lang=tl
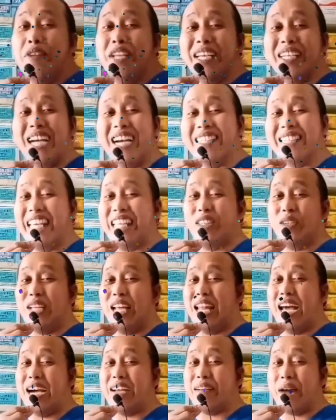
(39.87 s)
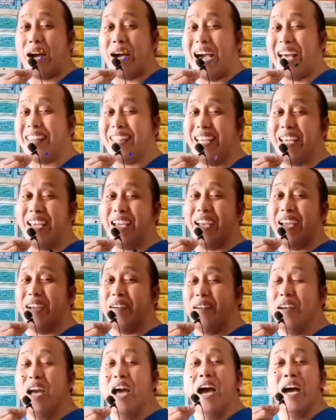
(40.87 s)
hanggang dito na lang ang
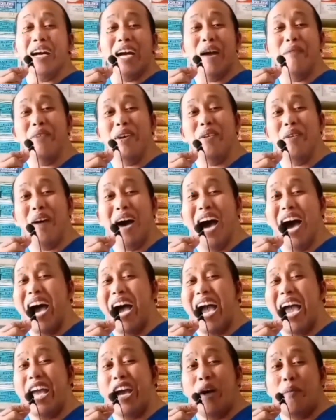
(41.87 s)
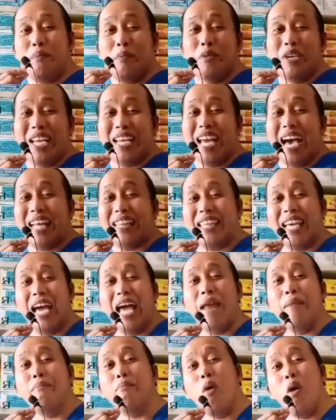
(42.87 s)
ating camera. Off muna
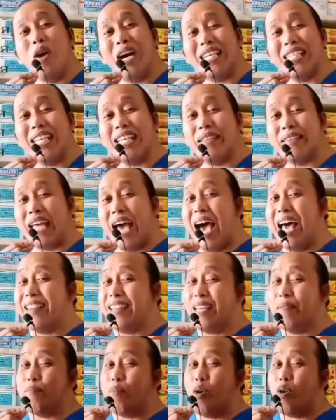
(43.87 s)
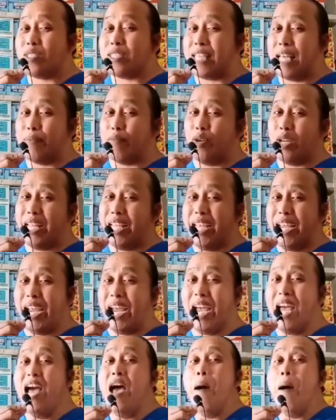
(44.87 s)
natin. Bukas na natin. Buksan muli. Eh.